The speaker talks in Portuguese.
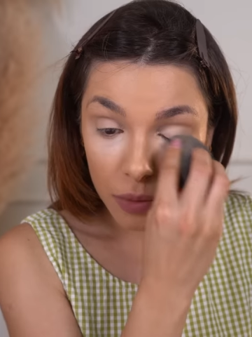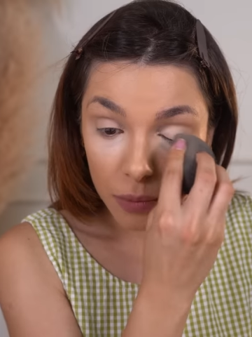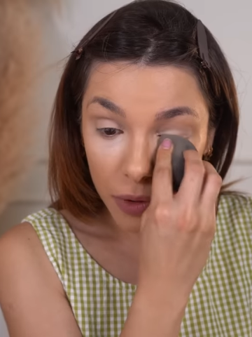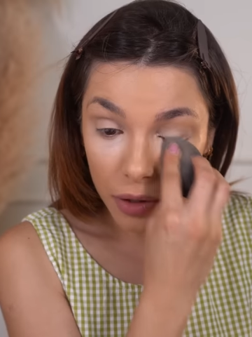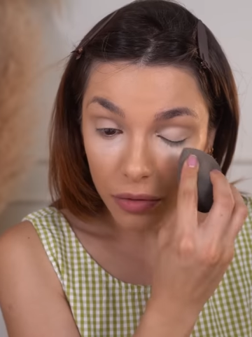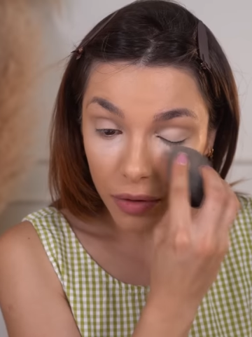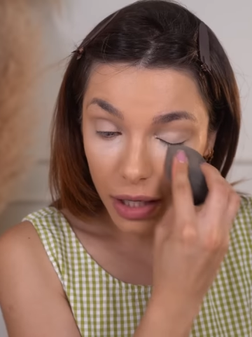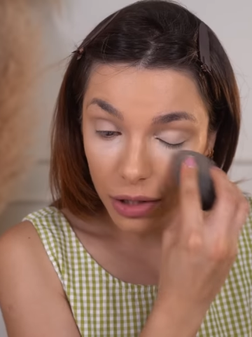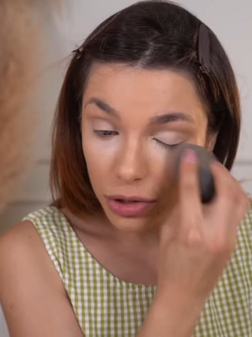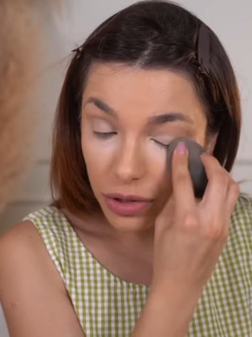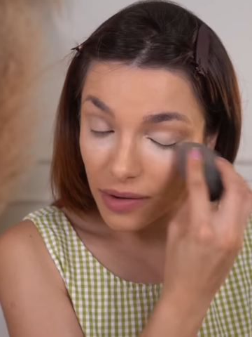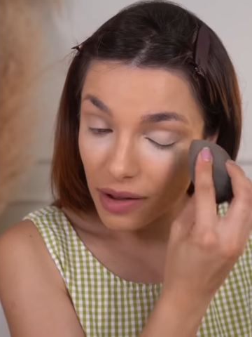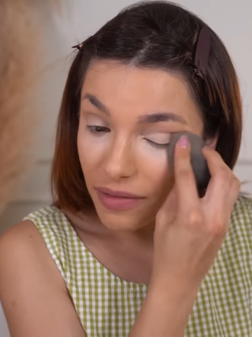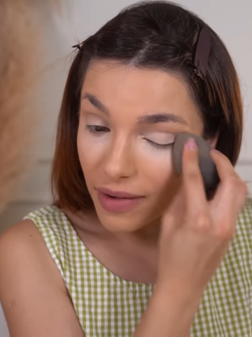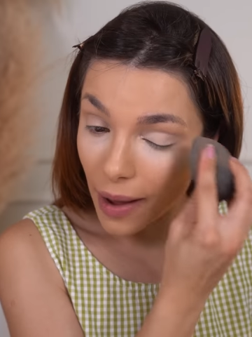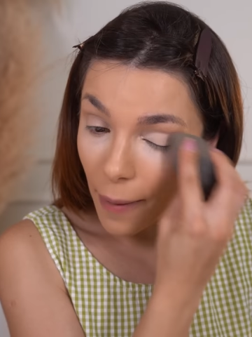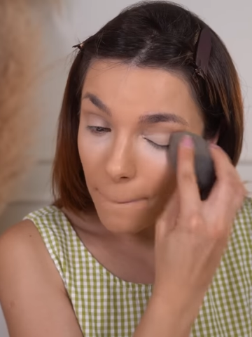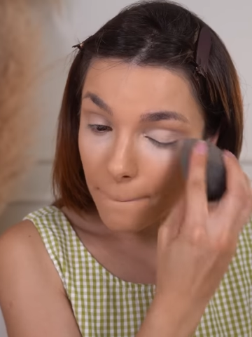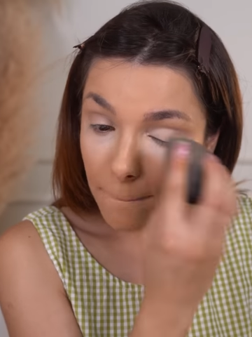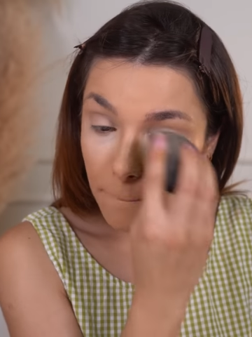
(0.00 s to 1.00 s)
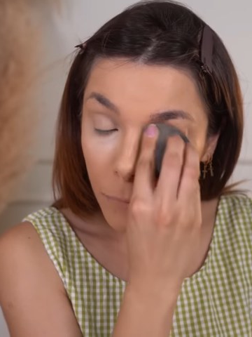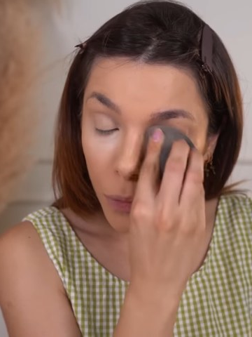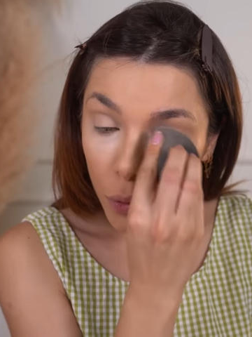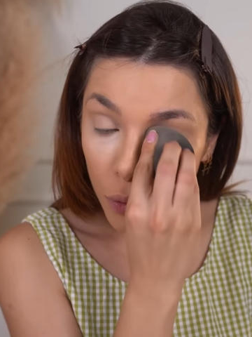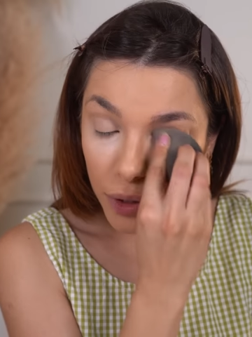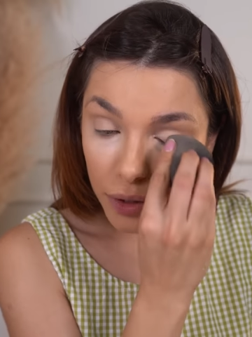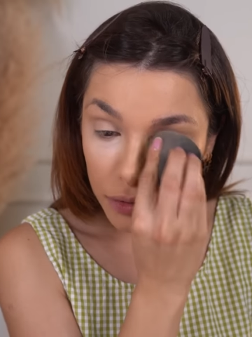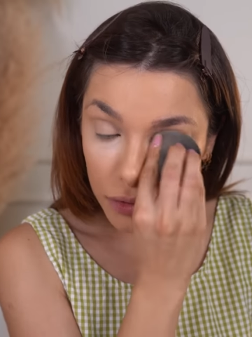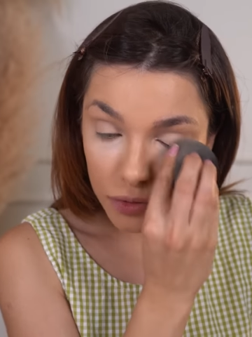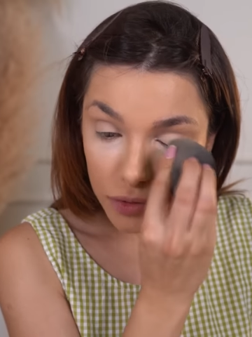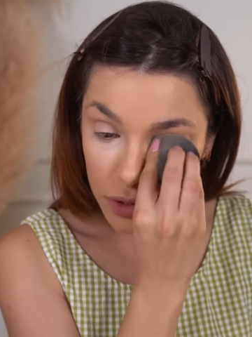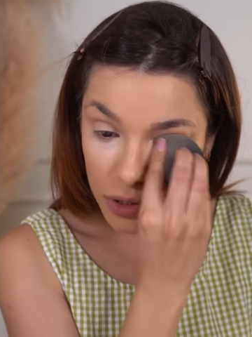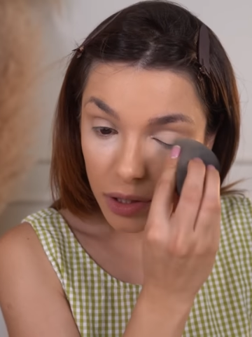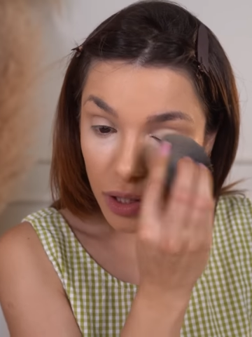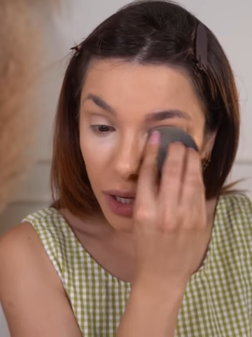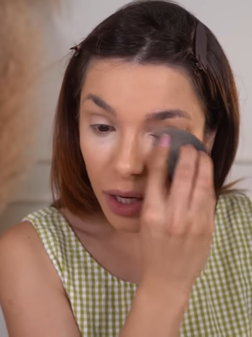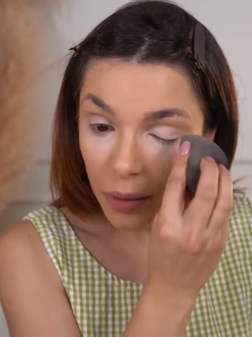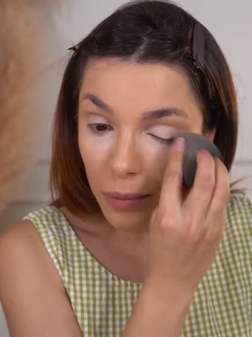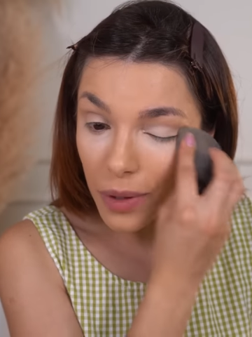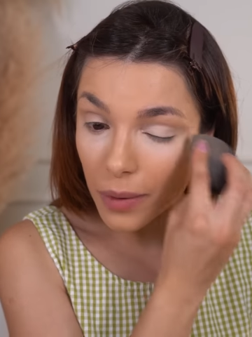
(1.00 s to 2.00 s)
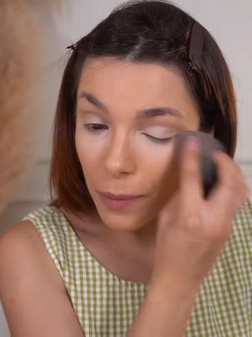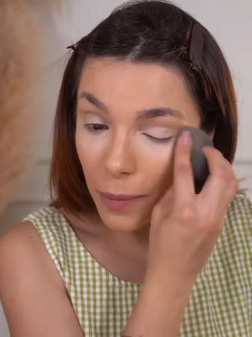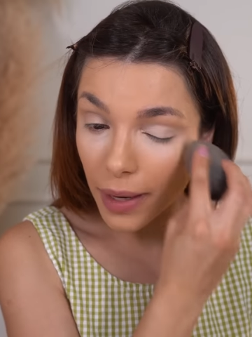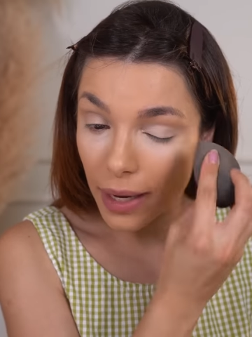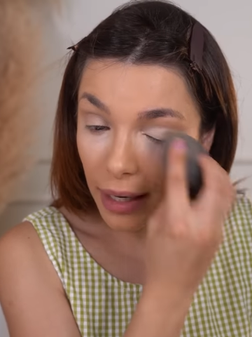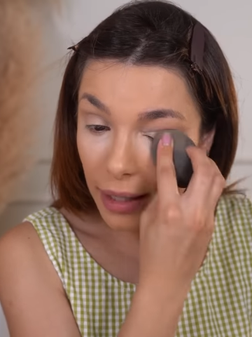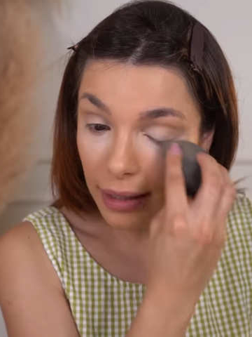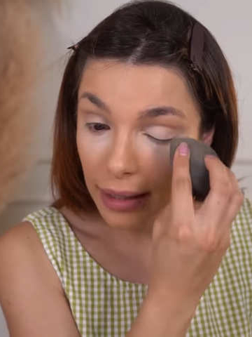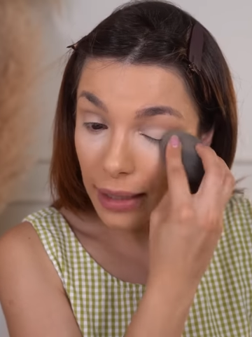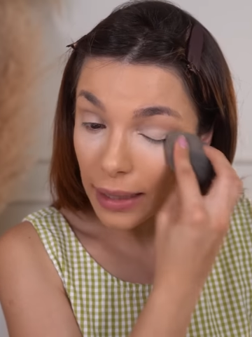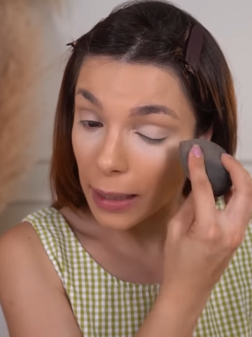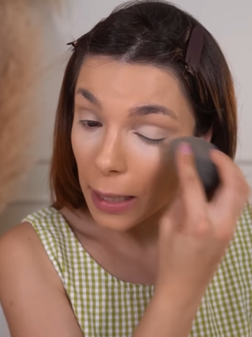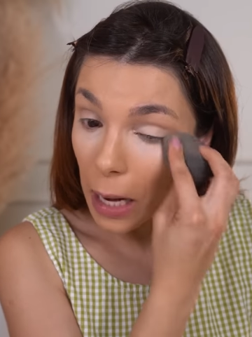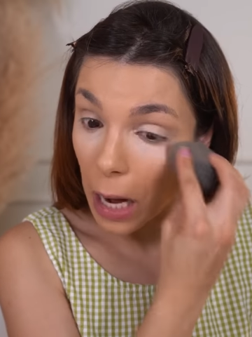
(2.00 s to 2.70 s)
que eu acho que vai ficar muito seca a minha pele.